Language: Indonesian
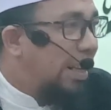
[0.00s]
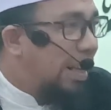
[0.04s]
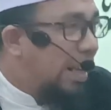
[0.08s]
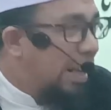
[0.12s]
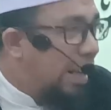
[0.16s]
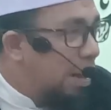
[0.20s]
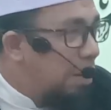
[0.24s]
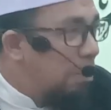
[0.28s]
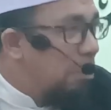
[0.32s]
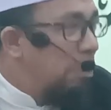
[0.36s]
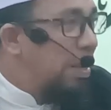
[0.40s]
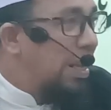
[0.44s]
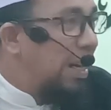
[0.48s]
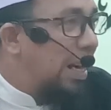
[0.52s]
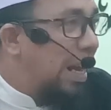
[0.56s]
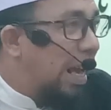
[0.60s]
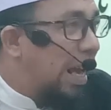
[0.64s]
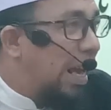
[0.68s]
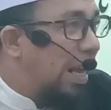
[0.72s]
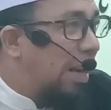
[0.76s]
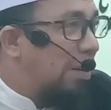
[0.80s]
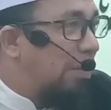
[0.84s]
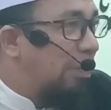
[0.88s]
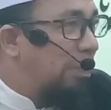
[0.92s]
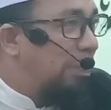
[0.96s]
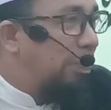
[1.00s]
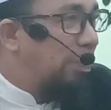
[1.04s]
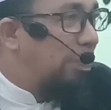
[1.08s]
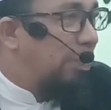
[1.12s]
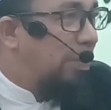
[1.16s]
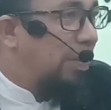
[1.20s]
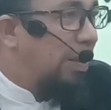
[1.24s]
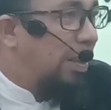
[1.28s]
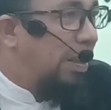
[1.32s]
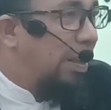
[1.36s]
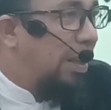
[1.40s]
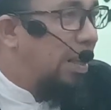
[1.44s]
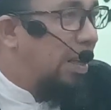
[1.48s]
kegembiraan
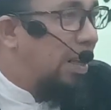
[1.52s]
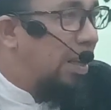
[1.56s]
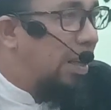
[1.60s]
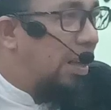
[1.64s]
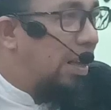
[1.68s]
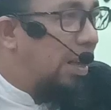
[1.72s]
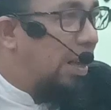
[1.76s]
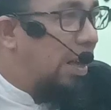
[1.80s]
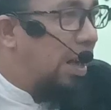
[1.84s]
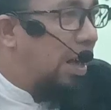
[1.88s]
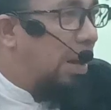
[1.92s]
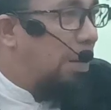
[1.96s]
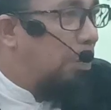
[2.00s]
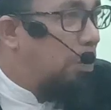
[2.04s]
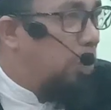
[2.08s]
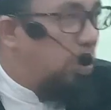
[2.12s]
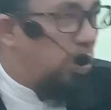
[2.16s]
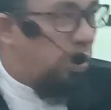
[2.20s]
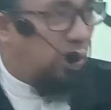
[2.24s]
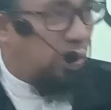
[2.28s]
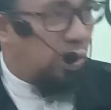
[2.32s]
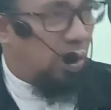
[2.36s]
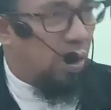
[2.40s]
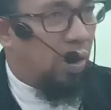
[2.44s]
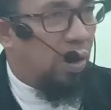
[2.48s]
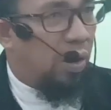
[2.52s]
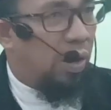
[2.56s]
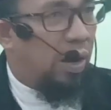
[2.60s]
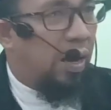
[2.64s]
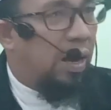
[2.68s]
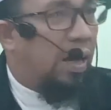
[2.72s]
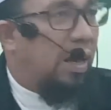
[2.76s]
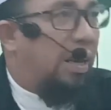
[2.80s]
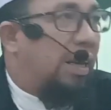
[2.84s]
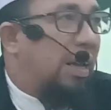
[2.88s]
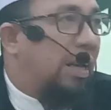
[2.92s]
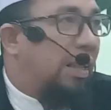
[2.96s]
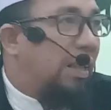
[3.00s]
ya busro
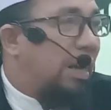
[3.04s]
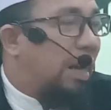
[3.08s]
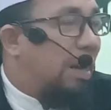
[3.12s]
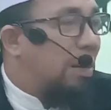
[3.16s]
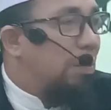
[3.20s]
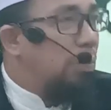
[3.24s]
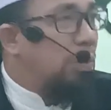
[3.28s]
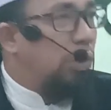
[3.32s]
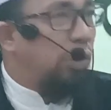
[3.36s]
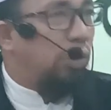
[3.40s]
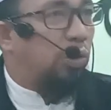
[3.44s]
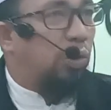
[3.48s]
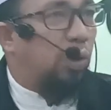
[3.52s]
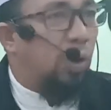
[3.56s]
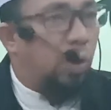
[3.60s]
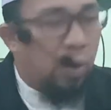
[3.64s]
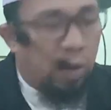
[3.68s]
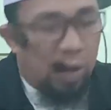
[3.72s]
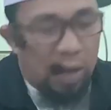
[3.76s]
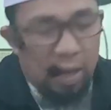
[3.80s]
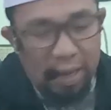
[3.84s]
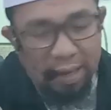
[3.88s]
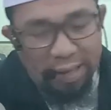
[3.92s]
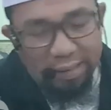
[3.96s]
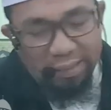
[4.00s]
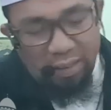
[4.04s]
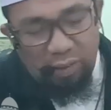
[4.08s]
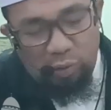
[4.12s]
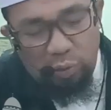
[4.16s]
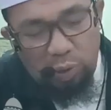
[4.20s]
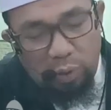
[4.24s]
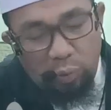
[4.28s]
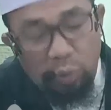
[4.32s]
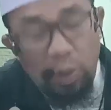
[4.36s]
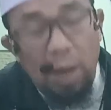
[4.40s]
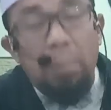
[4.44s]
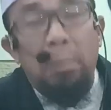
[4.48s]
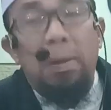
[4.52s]
dikatakan busro
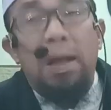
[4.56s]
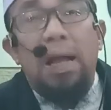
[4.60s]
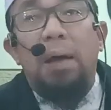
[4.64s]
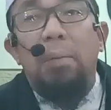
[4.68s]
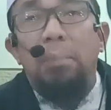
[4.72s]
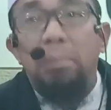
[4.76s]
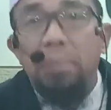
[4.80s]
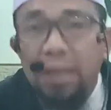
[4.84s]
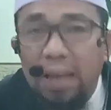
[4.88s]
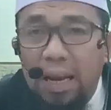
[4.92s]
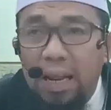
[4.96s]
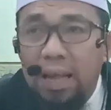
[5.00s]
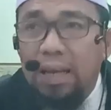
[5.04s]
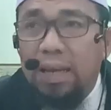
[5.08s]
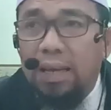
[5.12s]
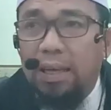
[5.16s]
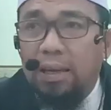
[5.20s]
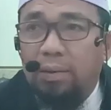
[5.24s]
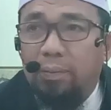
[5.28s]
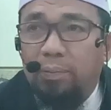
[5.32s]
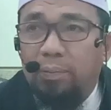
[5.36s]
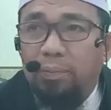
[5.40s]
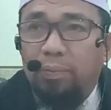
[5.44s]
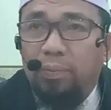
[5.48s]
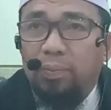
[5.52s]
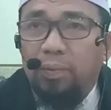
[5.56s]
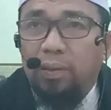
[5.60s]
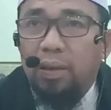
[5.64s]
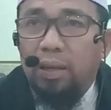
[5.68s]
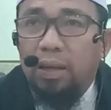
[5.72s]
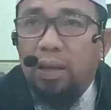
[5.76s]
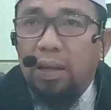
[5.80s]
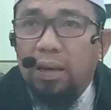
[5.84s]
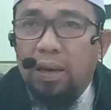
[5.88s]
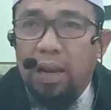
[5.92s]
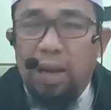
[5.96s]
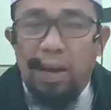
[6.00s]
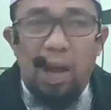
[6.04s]
sesuatu yang menggembirakan
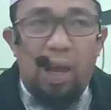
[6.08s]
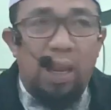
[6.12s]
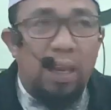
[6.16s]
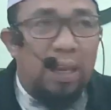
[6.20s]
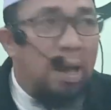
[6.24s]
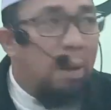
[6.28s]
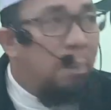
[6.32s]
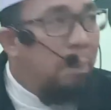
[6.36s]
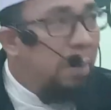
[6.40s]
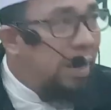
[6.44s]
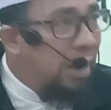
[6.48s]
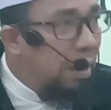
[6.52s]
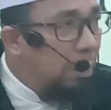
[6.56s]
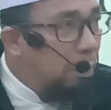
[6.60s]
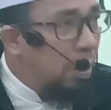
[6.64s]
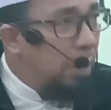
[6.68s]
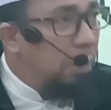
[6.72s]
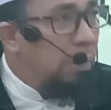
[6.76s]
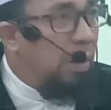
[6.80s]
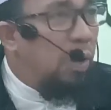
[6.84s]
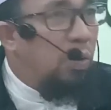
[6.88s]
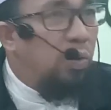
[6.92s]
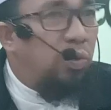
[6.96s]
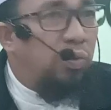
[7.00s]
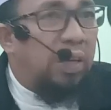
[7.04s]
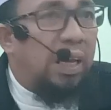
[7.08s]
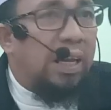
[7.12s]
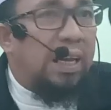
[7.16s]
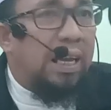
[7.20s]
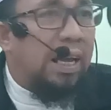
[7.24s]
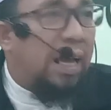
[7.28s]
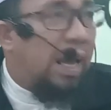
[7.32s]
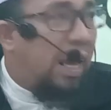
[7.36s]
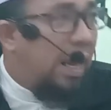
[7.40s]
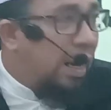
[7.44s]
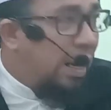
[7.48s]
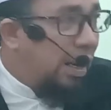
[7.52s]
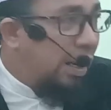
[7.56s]
dan Allah menyebut manusia
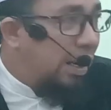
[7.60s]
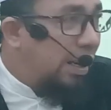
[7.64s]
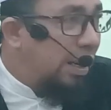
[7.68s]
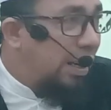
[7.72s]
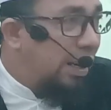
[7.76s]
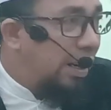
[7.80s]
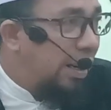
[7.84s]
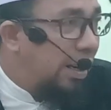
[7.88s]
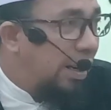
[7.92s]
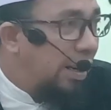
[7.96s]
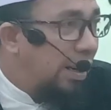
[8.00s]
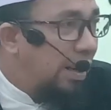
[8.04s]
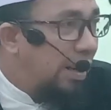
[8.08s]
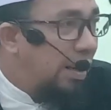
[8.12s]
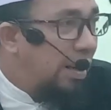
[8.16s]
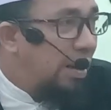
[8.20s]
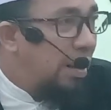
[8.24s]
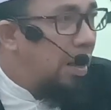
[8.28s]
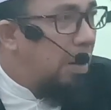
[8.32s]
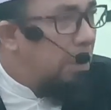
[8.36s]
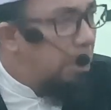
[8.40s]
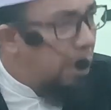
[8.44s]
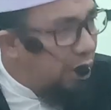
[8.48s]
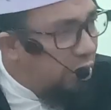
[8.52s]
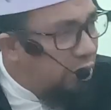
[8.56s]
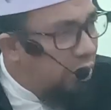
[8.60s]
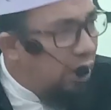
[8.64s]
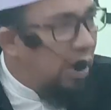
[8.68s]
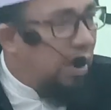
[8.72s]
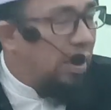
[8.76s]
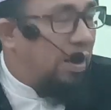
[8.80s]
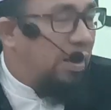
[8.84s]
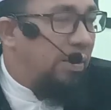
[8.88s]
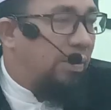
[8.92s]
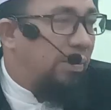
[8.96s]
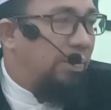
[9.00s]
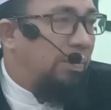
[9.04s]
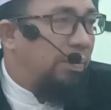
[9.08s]
dengan bashar
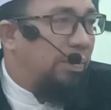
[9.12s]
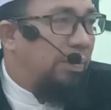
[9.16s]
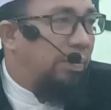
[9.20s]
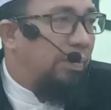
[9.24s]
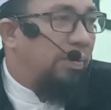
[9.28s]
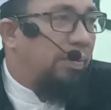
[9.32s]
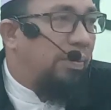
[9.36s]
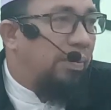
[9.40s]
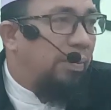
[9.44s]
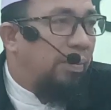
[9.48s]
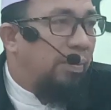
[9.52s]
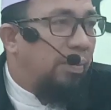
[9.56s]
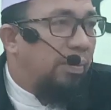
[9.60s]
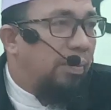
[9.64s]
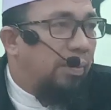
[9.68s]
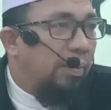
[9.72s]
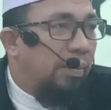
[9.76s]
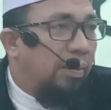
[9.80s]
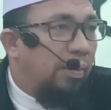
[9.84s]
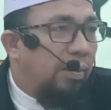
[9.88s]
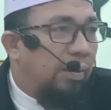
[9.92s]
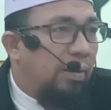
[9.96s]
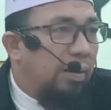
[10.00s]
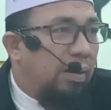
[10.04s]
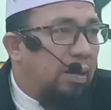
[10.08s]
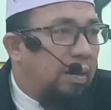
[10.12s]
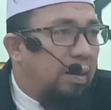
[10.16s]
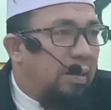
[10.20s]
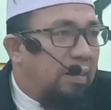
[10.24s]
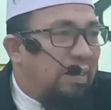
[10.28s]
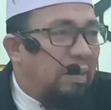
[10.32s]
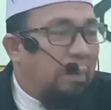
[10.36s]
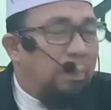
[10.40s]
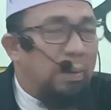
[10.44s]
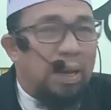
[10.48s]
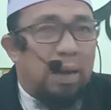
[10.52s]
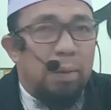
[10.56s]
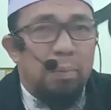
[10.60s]

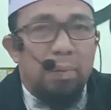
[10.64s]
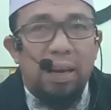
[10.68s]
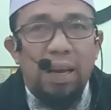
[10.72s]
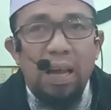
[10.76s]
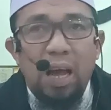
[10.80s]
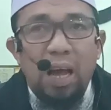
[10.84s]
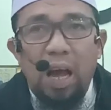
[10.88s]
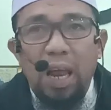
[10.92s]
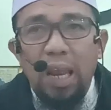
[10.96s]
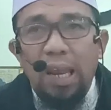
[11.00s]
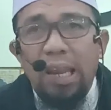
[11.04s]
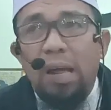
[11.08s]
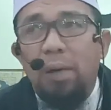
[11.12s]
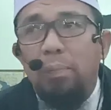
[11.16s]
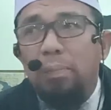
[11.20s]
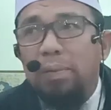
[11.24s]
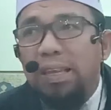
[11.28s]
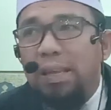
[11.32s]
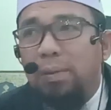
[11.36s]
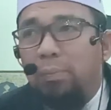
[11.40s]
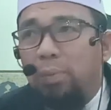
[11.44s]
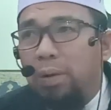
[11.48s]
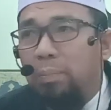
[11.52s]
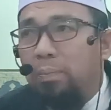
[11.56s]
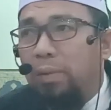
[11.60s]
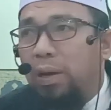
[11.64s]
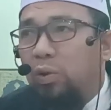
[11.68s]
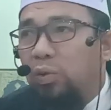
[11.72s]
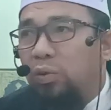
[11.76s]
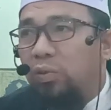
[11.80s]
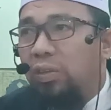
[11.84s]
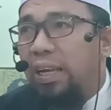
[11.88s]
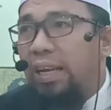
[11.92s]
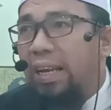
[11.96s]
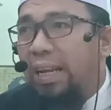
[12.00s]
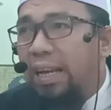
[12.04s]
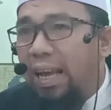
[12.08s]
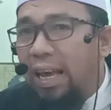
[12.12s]
sebagaimana Allah menyebut
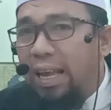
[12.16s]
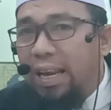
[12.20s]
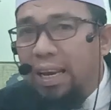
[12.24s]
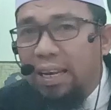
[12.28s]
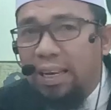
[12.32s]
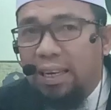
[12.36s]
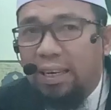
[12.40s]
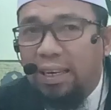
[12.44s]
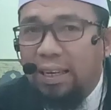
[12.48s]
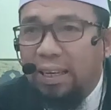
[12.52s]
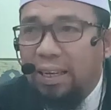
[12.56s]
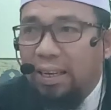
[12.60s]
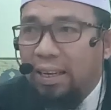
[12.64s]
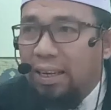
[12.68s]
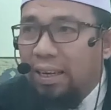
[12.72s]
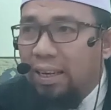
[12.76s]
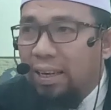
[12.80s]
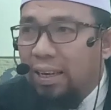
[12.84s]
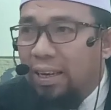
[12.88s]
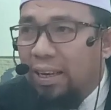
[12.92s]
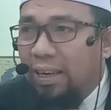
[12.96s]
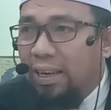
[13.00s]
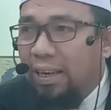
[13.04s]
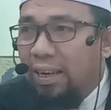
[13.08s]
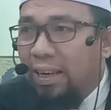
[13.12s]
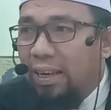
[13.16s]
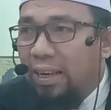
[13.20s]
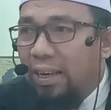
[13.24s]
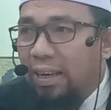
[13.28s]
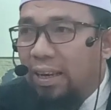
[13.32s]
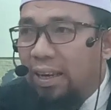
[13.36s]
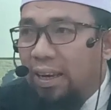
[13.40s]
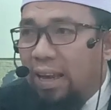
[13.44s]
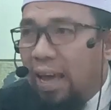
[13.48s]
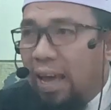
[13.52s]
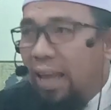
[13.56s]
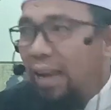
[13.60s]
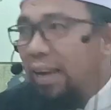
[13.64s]
manusia dengan
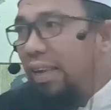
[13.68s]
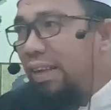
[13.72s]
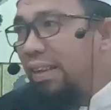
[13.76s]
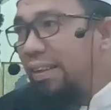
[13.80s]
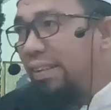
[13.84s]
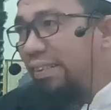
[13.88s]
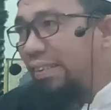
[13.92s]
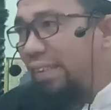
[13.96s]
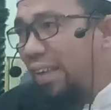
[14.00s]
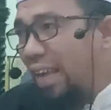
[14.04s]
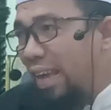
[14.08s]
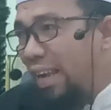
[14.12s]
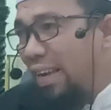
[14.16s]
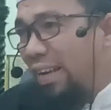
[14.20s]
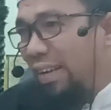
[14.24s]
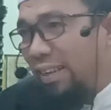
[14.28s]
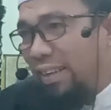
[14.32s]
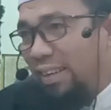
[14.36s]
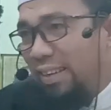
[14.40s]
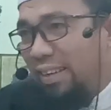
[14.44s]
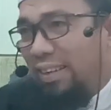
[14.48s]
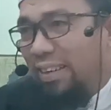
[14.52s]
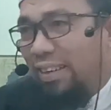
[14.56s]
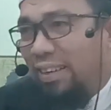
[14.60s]
al-insan